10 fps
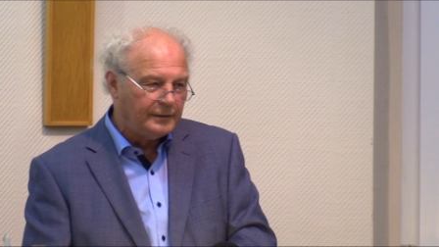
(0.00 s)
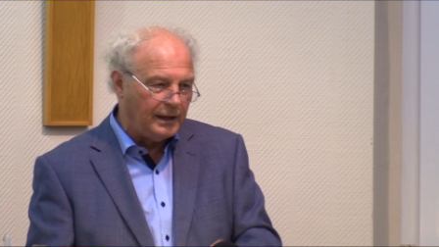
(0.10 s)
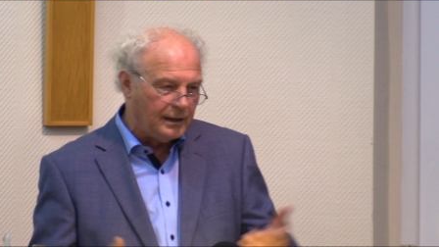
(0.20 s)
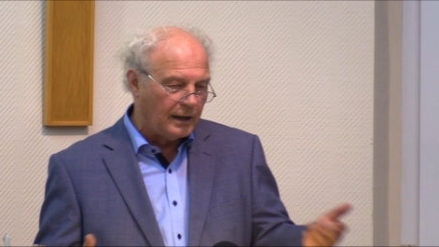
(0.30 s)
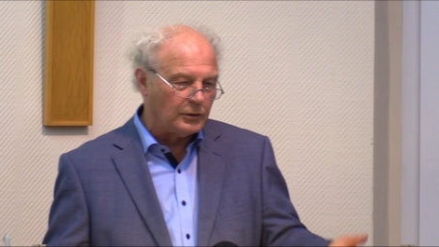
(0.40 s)

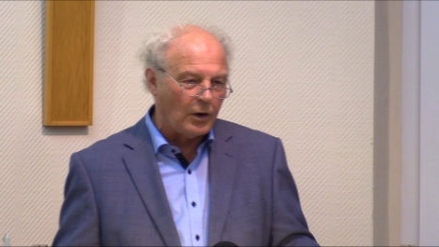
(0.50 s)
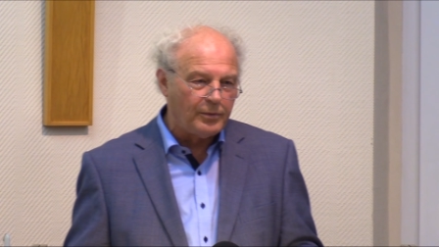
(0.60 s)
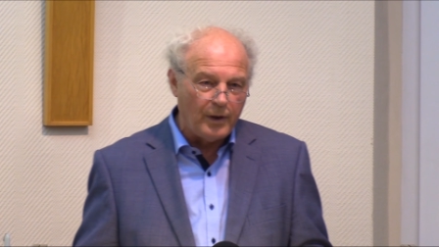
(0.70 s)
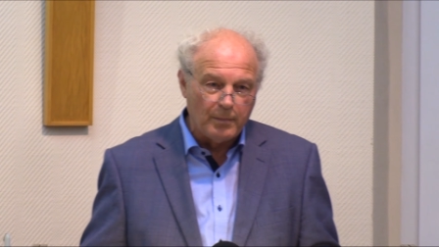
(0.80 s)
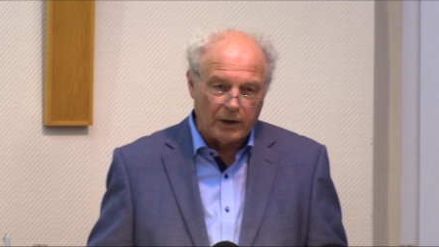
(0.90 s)
die ja
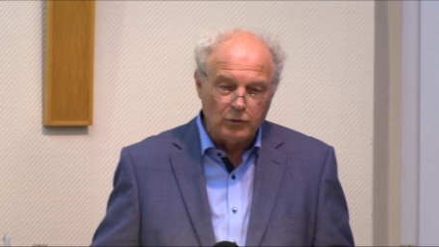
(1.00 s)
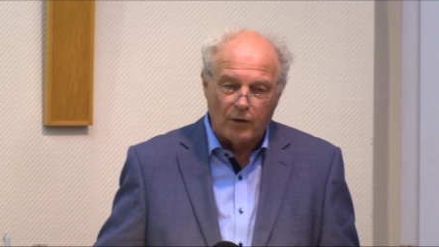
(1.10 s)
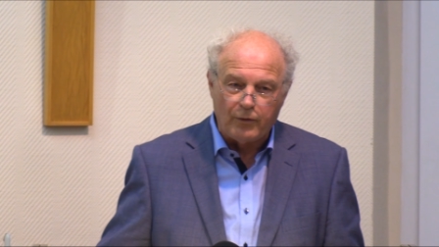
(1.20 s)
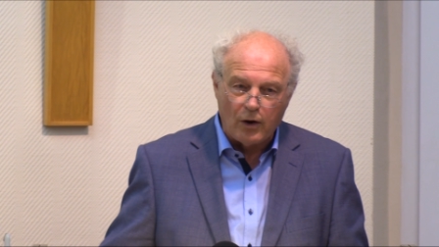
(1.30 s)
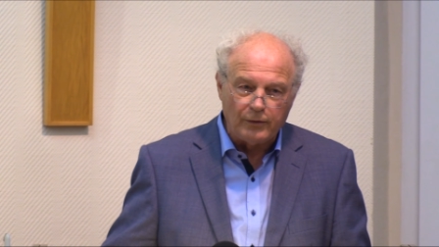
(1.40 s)
doch immer
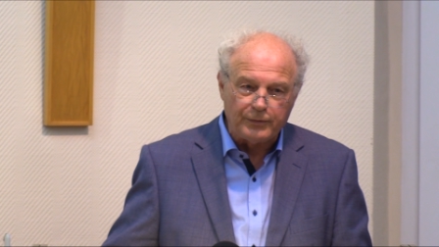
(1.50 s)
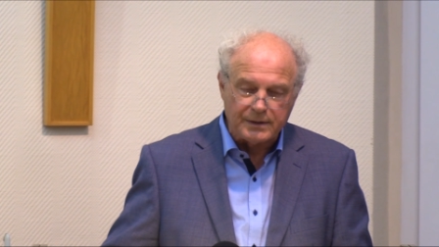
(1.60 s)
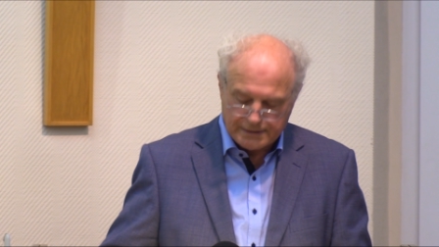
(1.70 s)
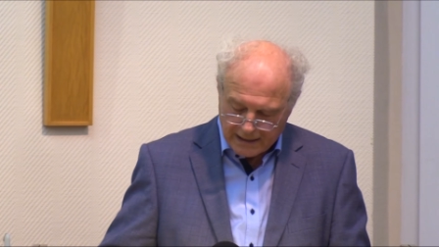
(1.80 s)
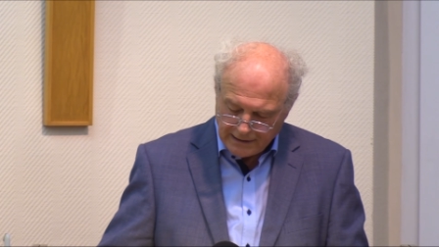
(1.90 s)
nur Wölfe
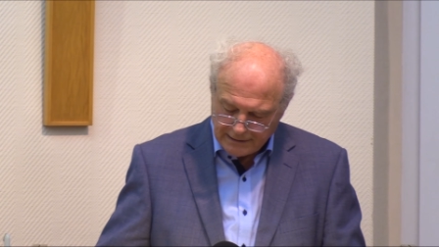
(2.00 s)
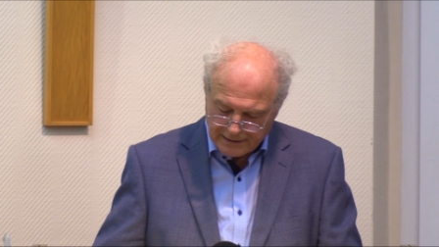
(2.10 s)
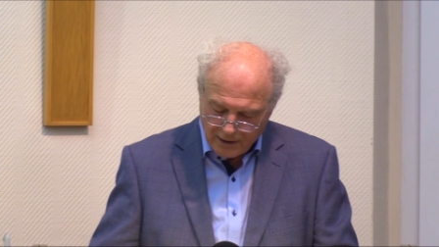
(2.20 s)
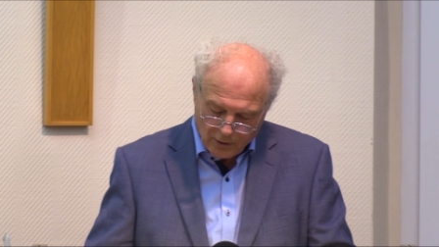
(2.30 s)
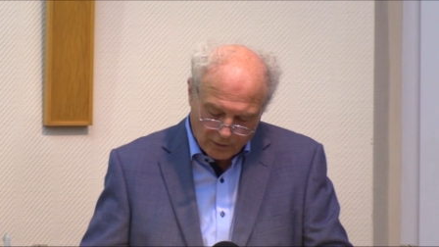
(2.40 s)

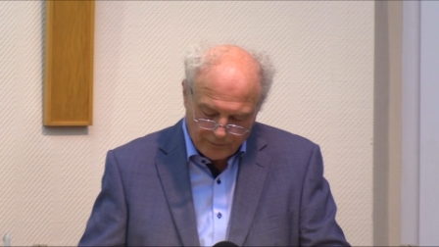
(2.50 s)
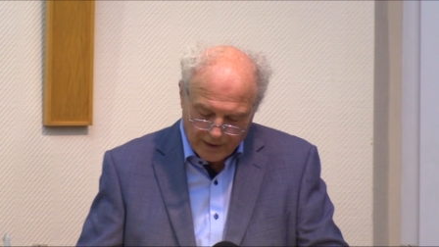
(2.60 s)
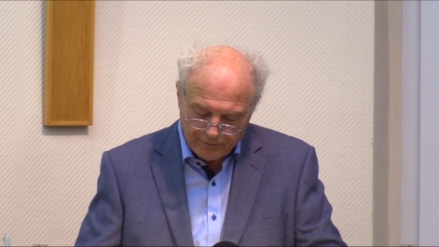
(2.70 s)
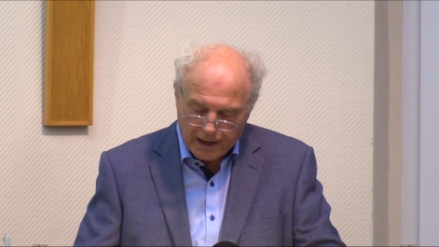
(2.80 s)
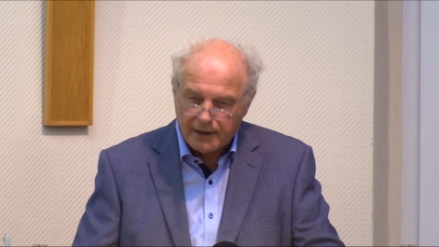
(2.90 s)
sind, und
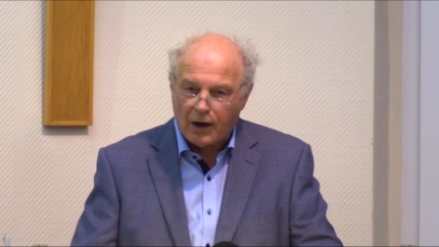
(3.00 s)
wir werden